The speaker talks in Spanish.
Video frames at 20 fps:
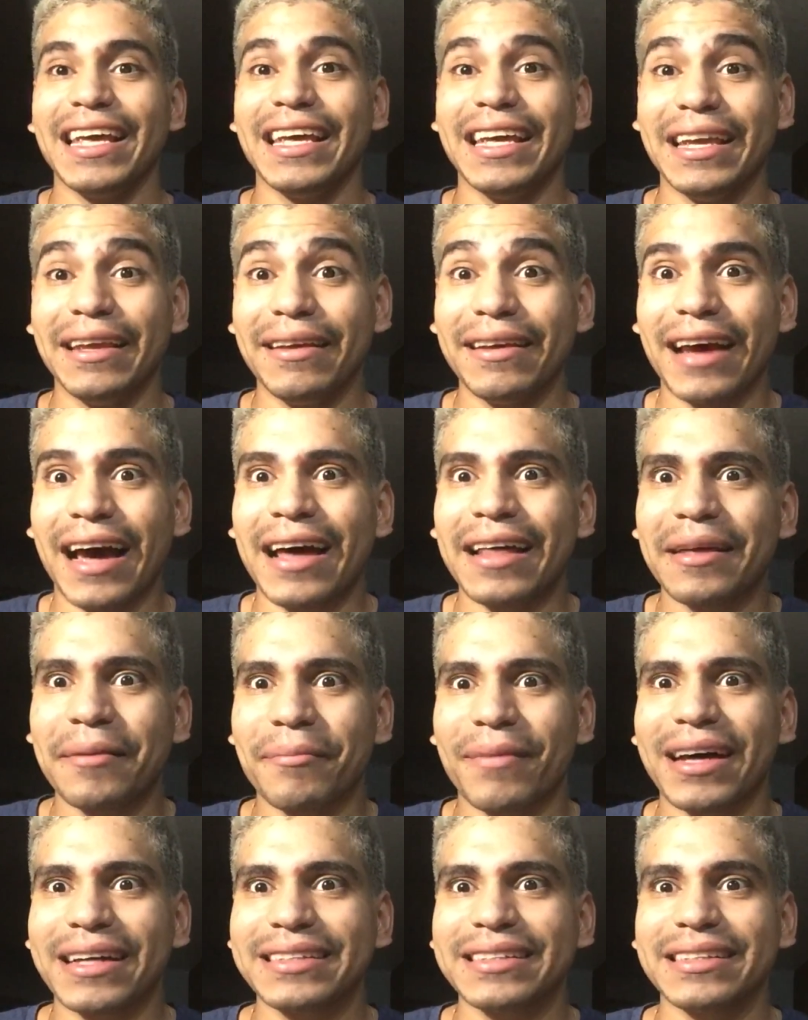Y
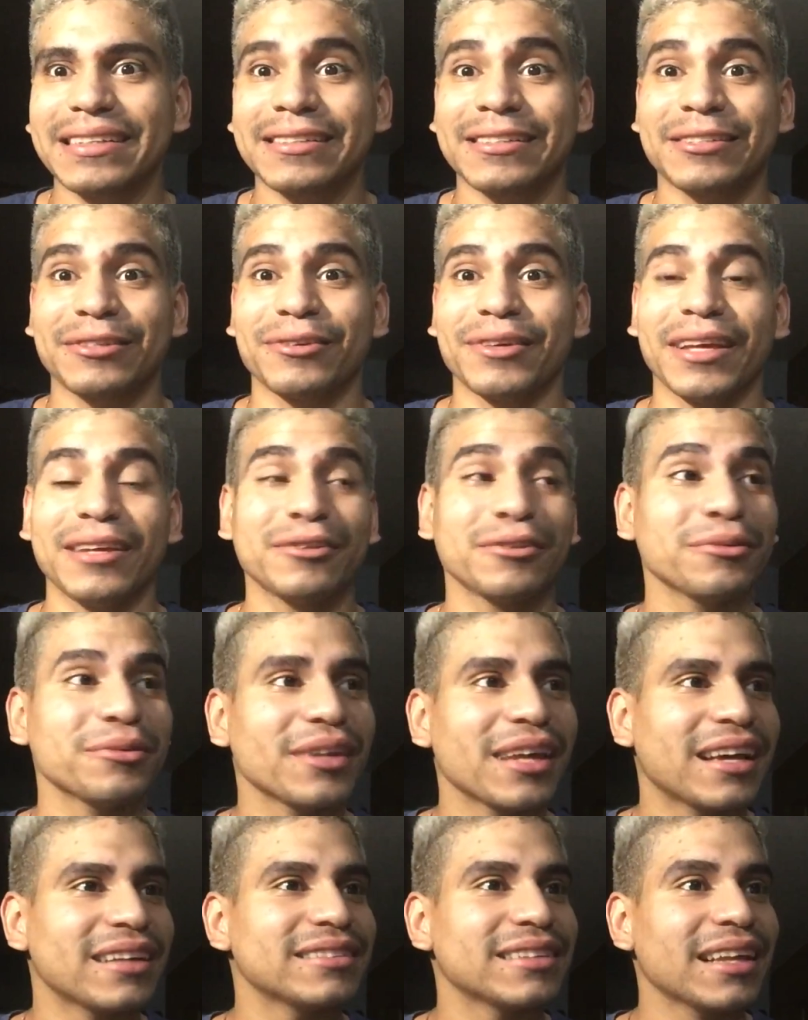además soy
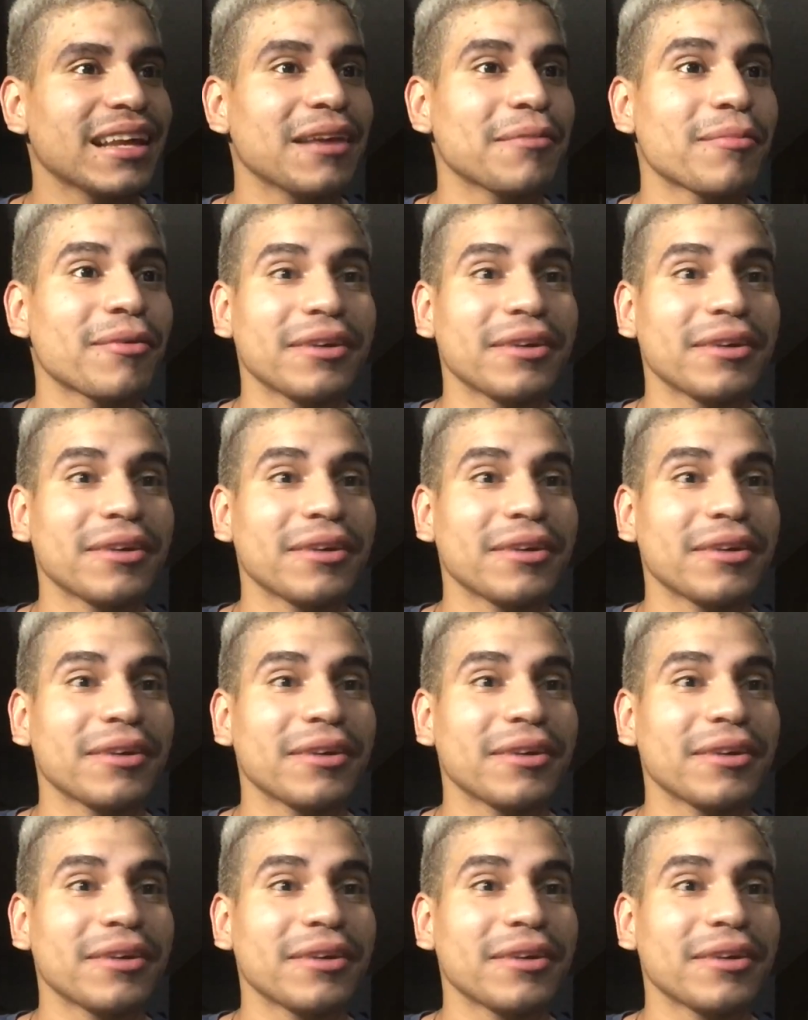estudiante del